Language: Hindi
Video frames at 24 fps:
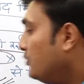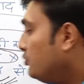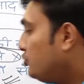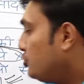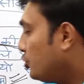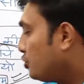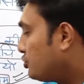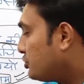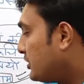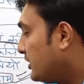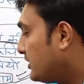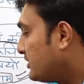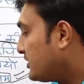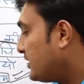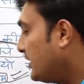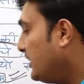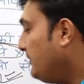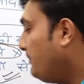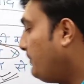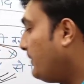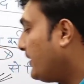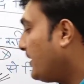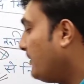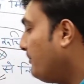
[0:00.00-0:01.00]
जो
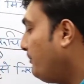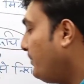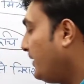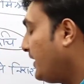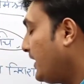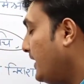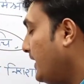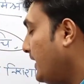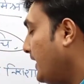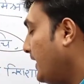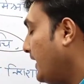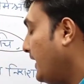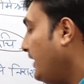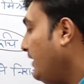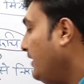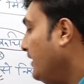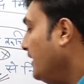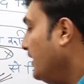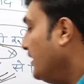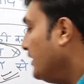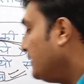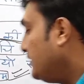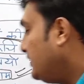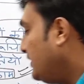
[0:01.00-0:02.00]
सतसई परंपरा है
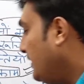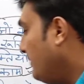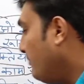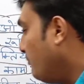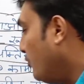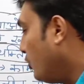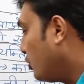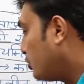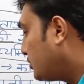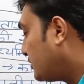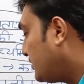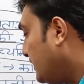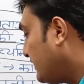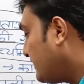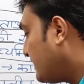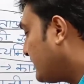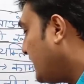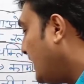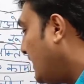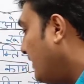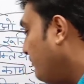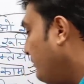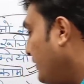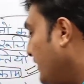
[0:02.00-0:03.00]
ये मुक्तक
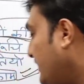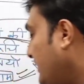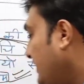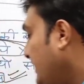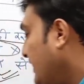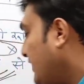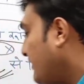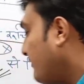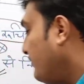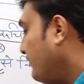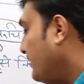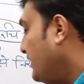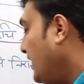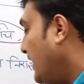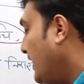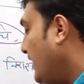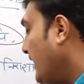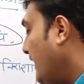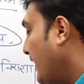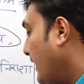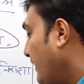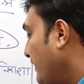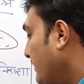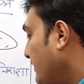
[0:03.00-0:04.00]
काव्य की एक विधा
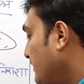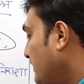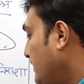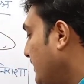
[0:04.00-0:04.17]
है